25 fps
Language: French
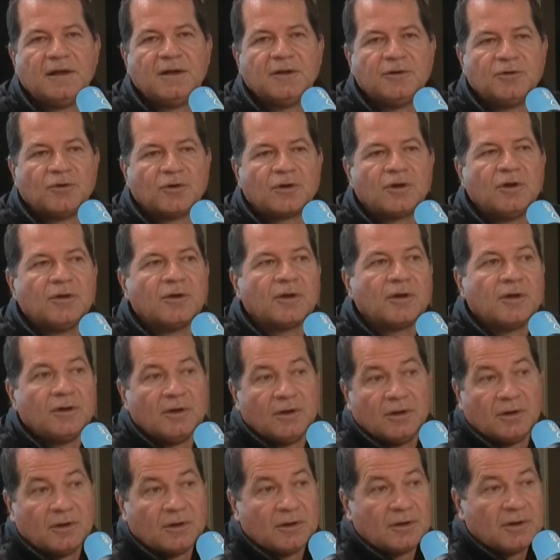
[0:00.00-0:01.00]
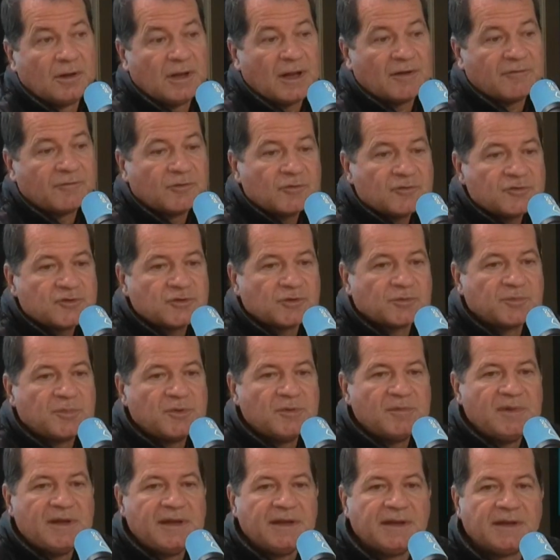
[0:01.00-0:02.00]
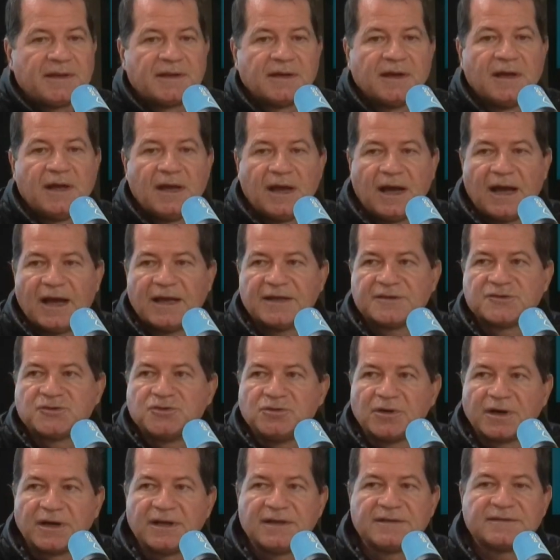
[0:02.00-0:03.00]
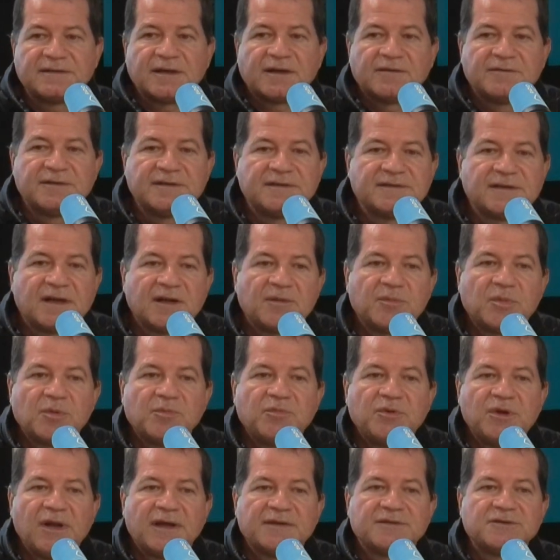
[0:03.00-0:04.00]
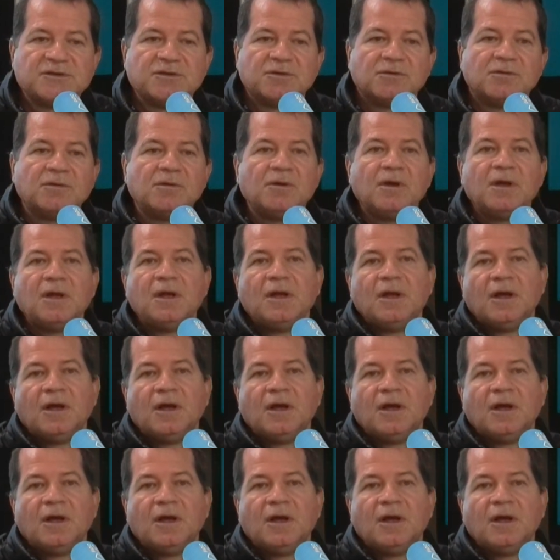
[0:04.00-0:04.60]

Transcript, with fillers: Donc le, la fonction publique a assuré les services à la population